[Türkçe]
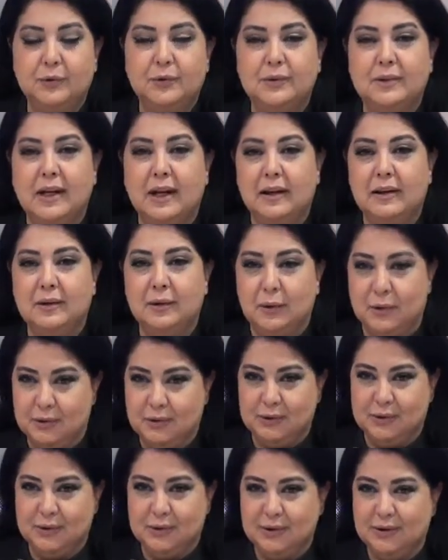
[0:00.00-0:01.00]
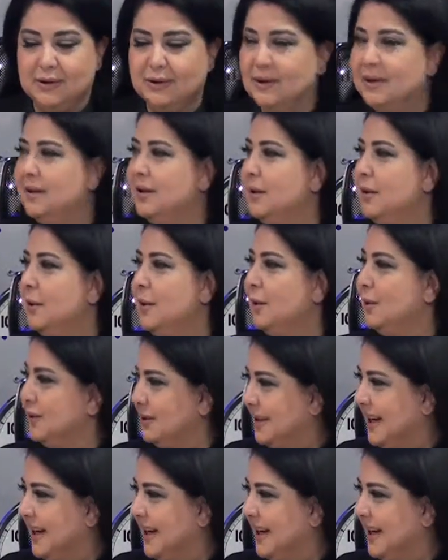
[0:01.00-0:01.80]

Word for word: Gürdal Öztürk. Hoş